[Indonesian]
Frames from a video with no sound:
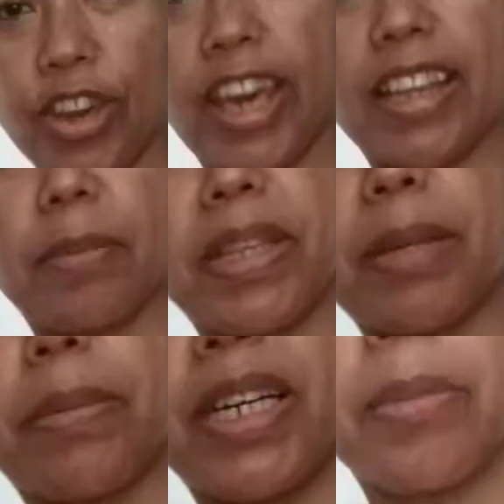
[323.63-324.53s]
ya
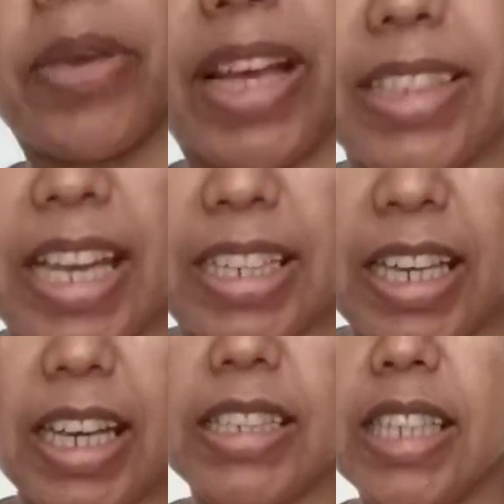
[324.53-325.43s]
teman-teman
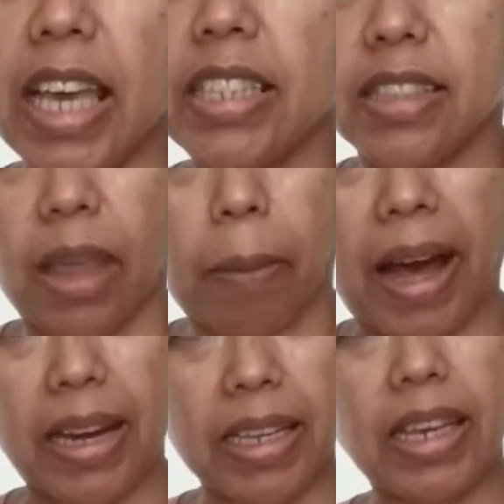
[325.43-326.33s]
biasanya saya setiap
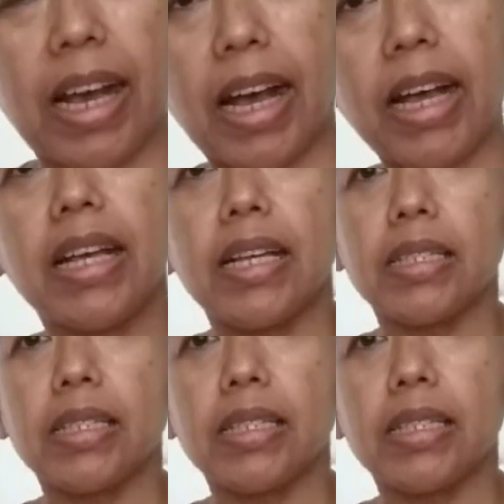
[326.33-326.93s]
hari ya